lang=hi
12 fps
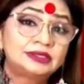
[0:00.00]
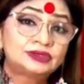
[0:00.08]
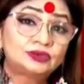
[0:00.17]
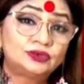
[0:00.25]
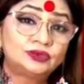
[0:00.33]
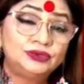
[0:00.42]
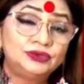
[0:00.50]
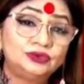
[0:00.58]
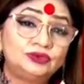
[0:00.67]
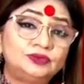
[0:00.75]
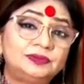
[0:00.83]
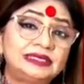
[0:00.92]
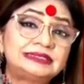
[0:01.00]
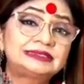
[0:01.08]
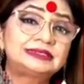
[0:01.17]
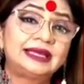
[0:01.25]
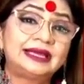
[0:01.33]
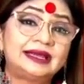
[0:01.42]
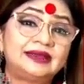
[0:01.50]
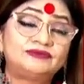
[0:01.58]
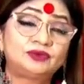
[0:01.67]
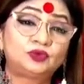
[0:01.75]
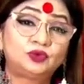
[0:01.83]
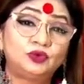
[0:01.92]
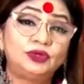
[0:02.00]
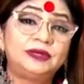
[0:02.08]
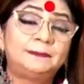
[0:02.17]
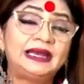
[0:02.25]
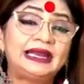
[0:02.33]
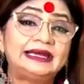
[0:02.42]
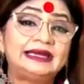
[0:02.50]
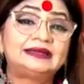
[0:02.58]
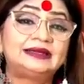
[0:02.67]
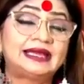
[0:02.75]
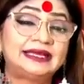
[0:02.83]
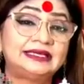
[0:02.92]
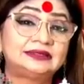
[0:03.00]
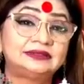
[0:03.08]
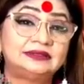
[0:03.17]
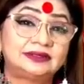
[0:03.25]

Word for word: सो यू मस्ट हैव गुड प्लेनेट लाइक